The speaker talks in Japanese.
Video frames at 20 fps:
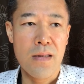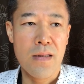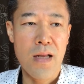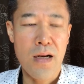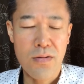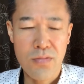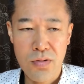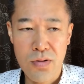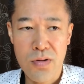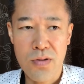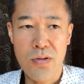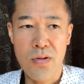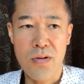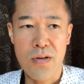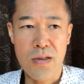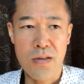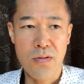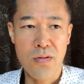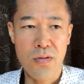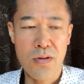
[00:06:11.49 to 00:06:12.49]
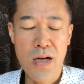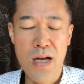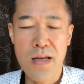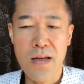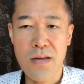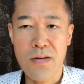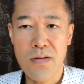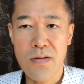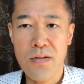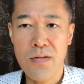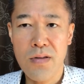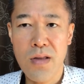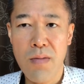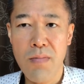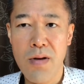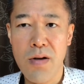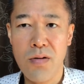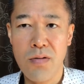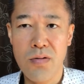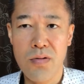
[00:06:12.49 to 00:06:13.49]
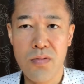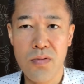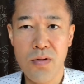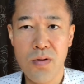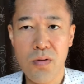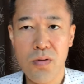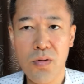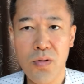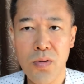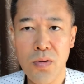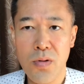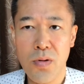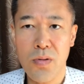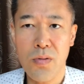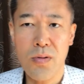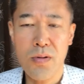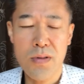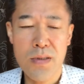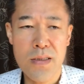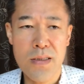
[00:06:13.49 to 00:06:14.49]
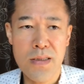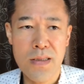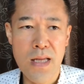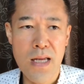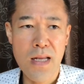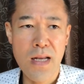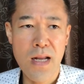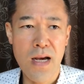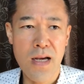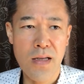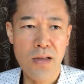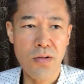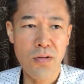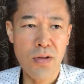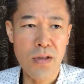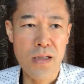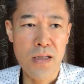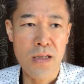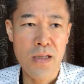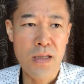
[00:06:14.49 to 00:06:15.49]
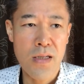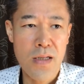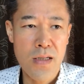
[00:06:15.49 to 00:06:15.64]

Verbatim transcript: なくすというかそう解決するための自分の行動をしてないのに